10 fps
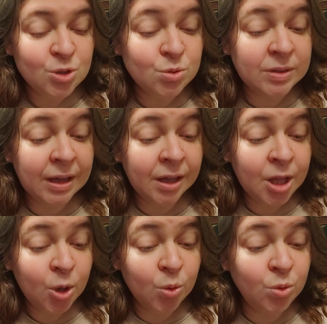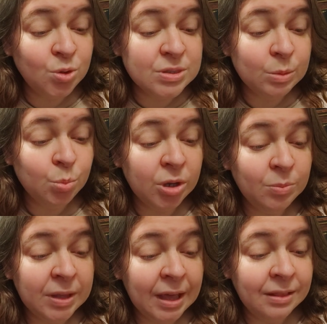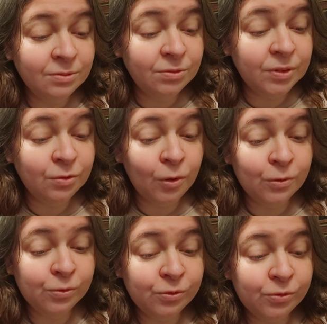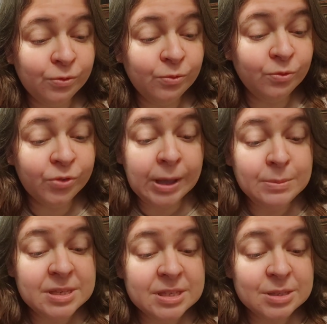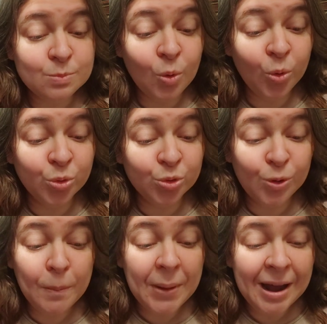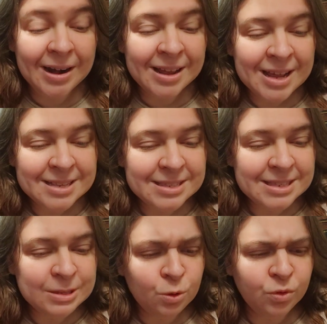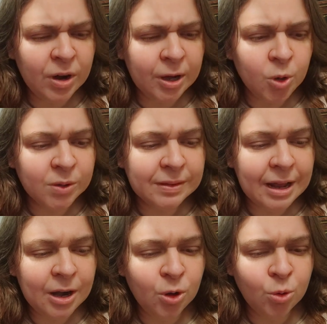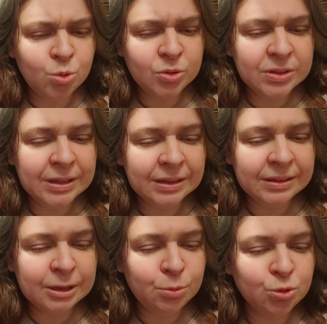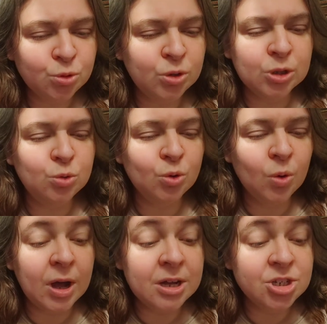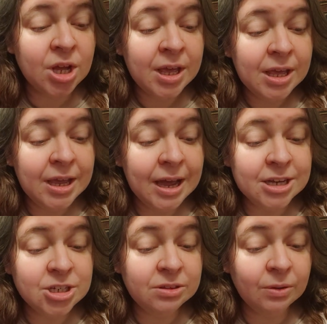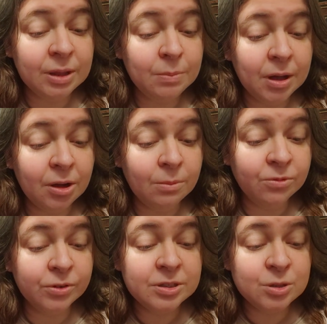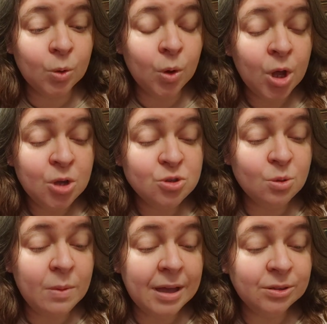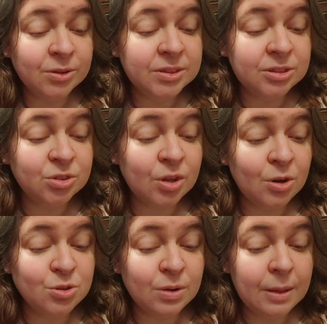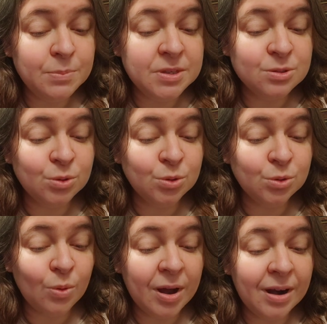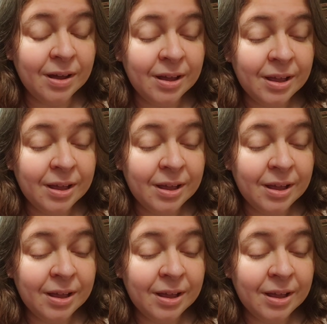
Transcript: Soudain, l'une de ces bohémiennes, vivant frémissement d'opale, saisit au vol un cocktail, l'engloutit d'un trait pour se donner du courage, et agitant les mains comme Frisco, se met à danser seule sur la piste de toile.